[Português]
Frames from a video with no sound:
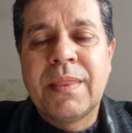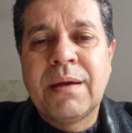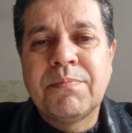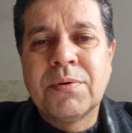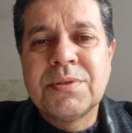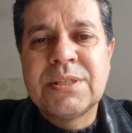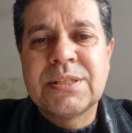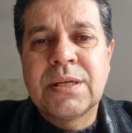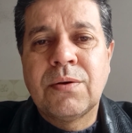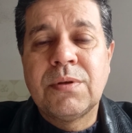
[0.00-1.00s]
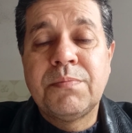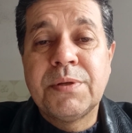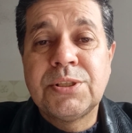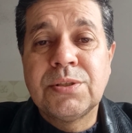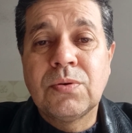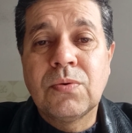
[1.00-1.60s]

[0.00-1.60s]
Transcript: na posição e pedindo